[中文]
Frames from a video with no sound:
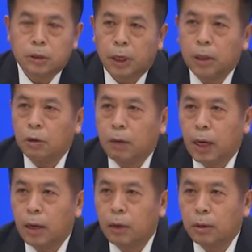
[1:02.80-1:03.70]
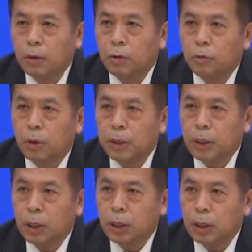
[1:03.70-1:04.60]
这样的话，我们
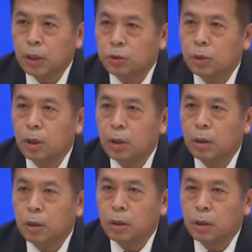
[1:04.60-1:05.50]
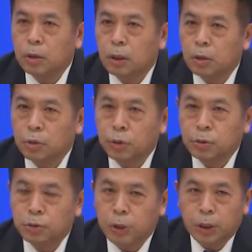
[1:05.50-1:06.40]
也可以说能够
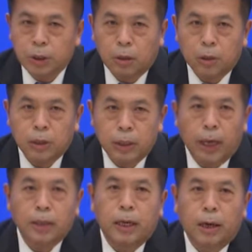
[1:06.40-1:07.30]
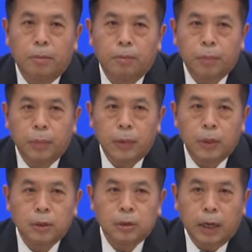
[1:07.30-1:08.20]
用最小的代价，
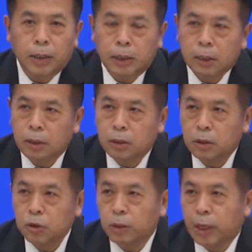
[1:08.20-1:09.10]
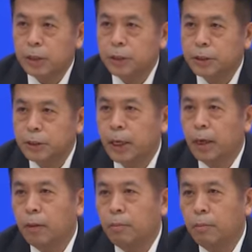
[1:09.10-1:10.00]
在尽可能短的时
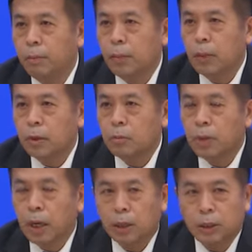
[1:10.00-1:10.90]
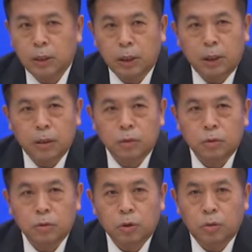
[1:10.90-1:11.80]
间。把疫情
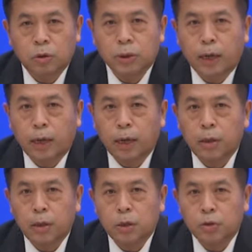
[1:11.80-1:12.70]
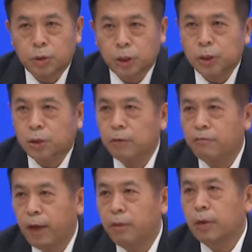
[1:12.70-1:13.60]
控制在最小的
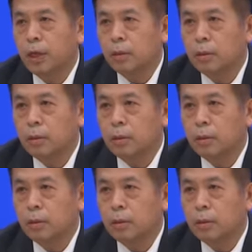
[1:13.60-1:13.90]
范围，